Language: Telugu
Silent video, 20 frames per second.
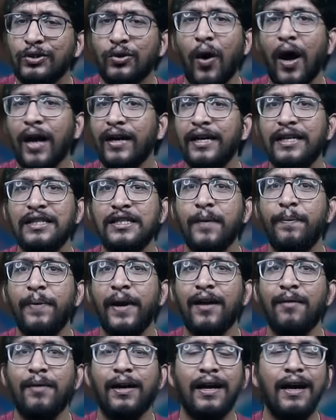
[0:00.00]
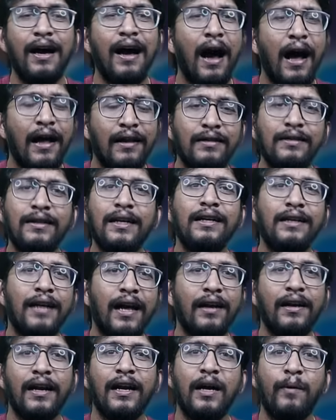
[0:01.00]
సో ఆల్రెడీ చెప్పాను అనమాట అంత
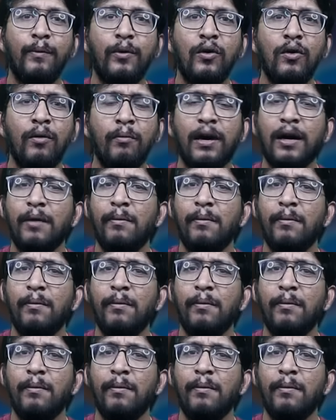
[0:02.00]
టర్న్ అయినప్పుడు